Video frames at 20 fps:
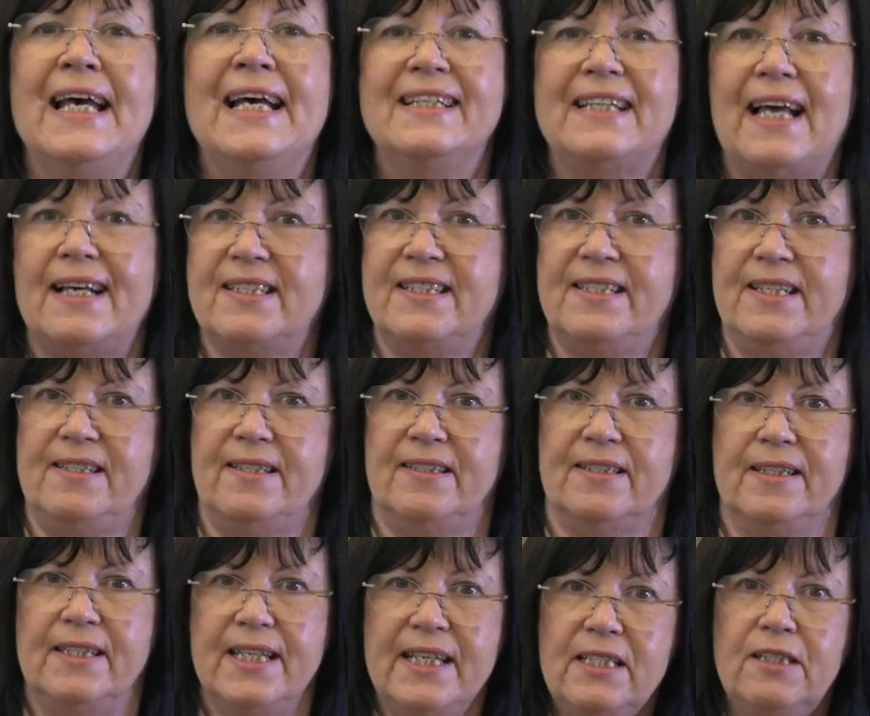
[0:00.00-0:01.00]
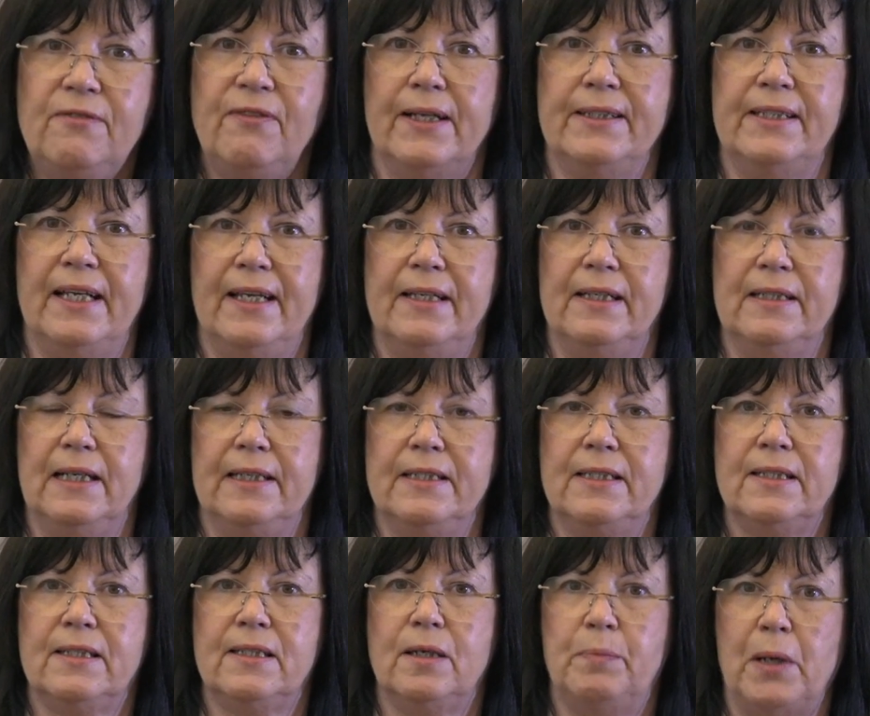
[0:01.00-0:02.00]
dass diese Dichtwand
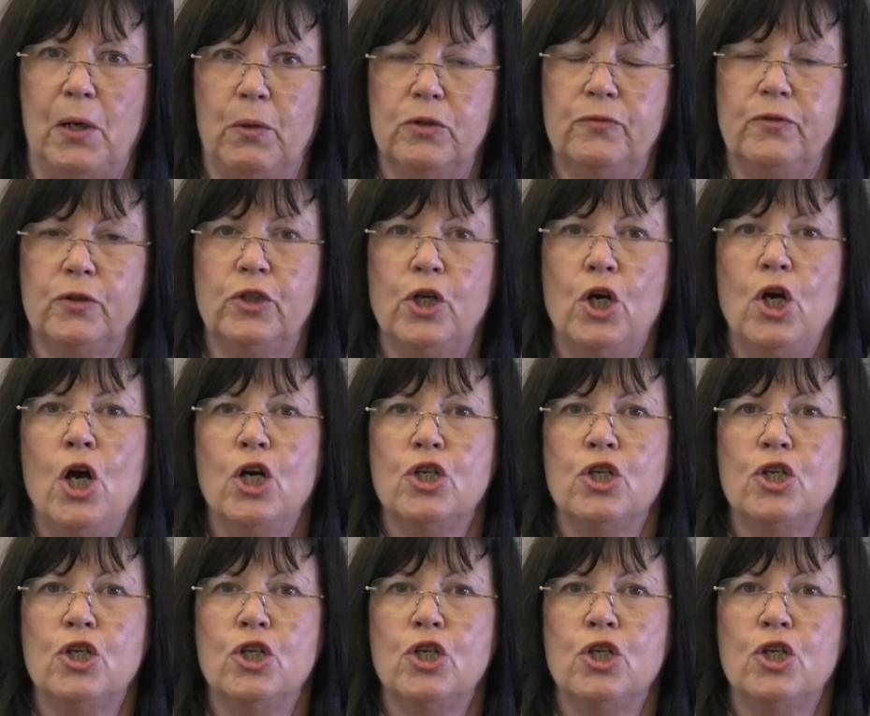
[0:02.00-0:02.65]
endlich gebaut wird.